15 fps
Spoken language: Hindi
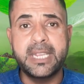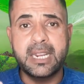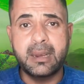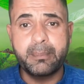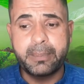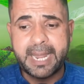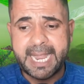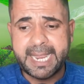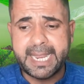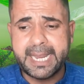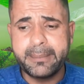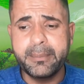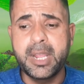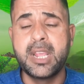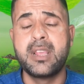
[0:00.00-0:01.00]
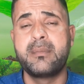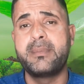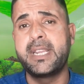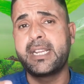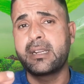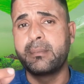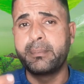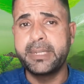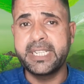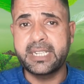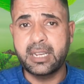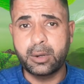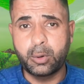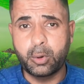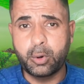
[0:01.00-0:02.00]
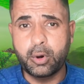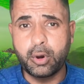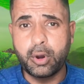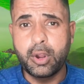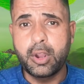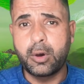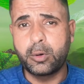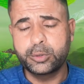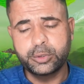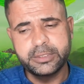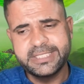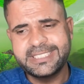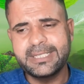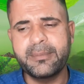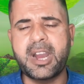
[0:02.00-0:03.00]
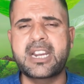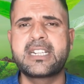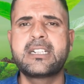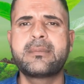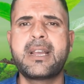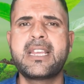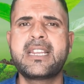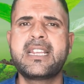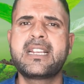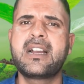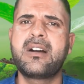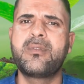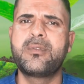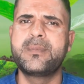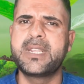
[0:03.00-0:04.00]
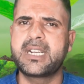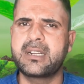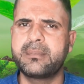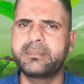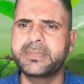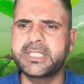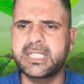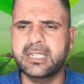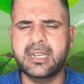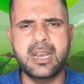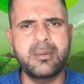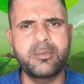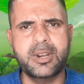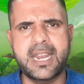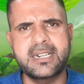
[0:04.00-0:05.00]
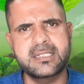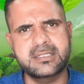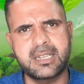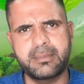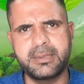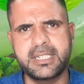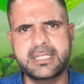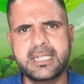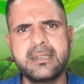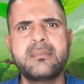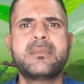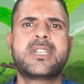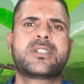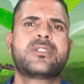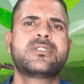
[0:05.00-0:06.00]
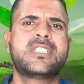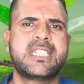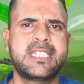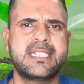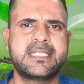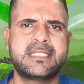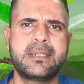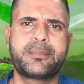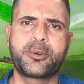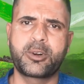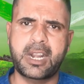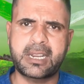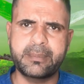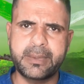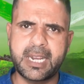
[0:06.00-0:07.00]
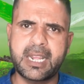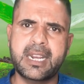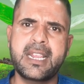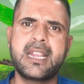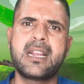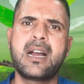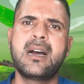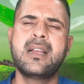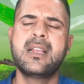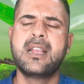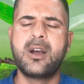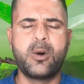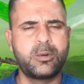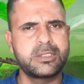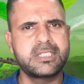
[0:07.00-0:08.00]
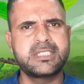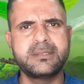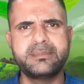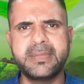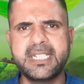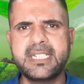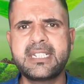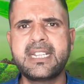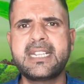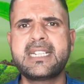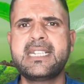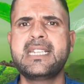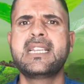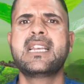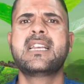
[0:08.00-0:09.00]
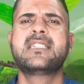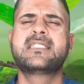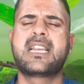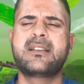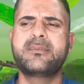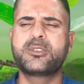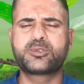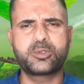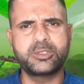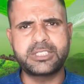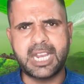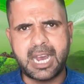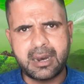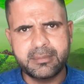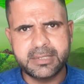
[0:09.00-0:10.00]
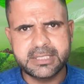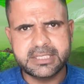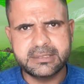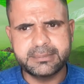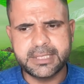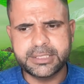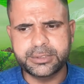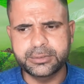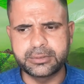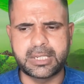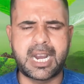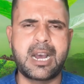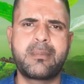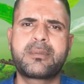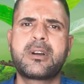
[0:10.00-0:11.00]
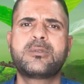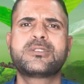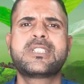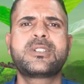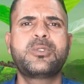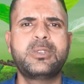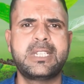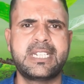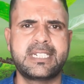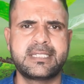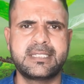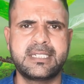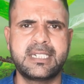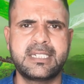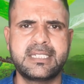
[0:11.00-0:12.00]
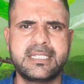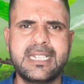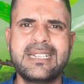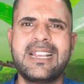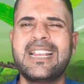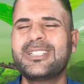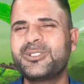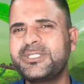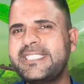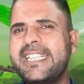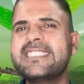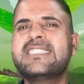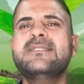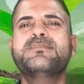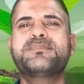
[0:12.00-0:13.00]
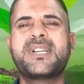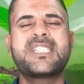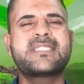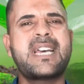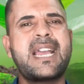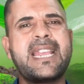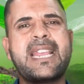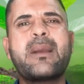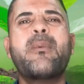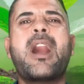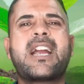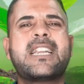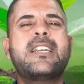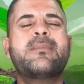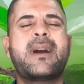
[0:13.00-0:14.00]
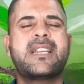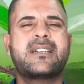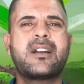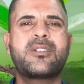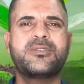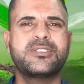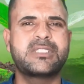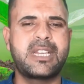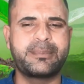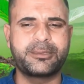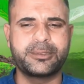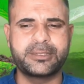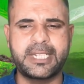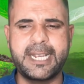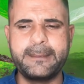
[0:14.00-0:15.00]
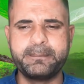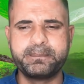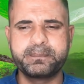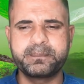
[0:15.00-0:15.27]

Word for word: मेरा ब्रांड नेम मेरी कंपनी का लोगो और जो नीचे मार्केट बाय रहेगा वो मेरी कंपनी का नाम और एड्रेस आप लिख के मेरे को दे दीजिए प्रोडक्ट मेरा रहेगा ओनरशिप मेरी रहेगी चाहे मैं उसको जहां मर्जी बेचू आपका उससे कोई लेना देना नहीं है तो ये सिंपल सा एक मार्केट बाय का कॉन्सेप्ट होता है